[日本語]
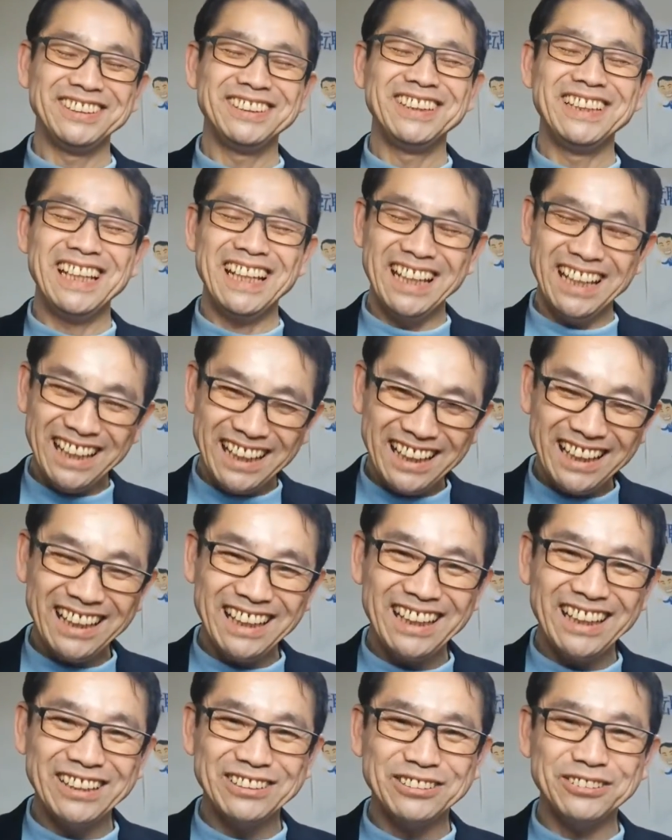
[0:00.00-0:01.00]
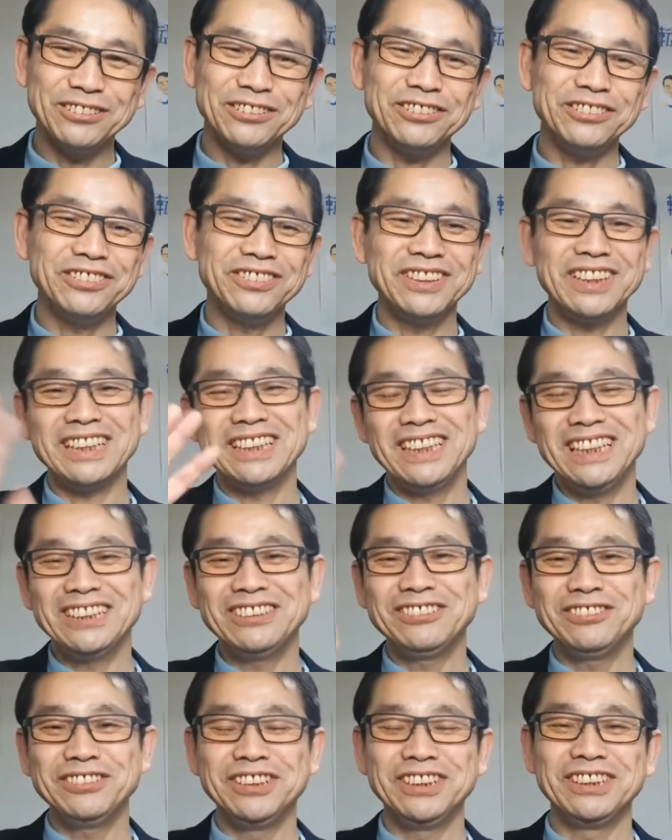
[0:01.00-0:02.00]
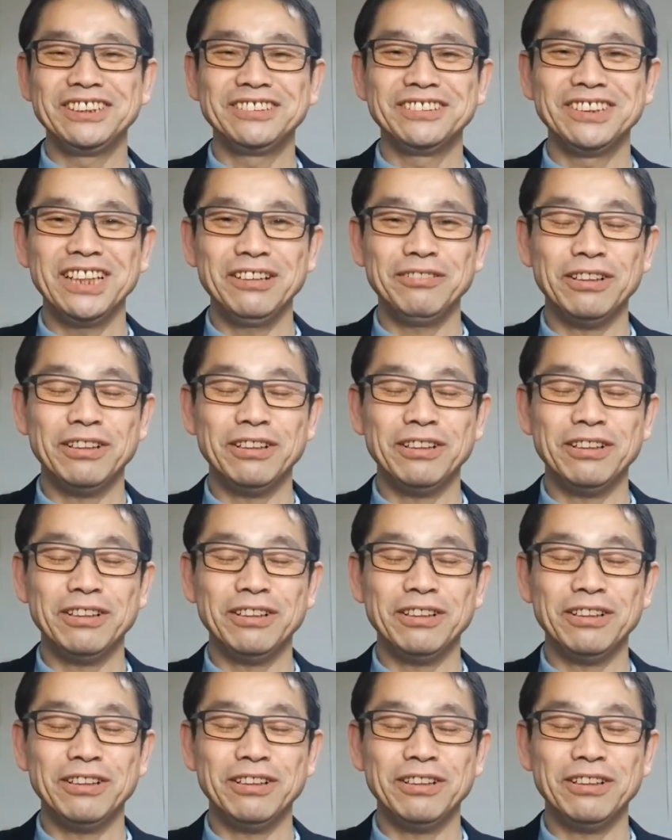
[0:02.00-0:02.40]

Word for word: ねえ、そんなテクニックね、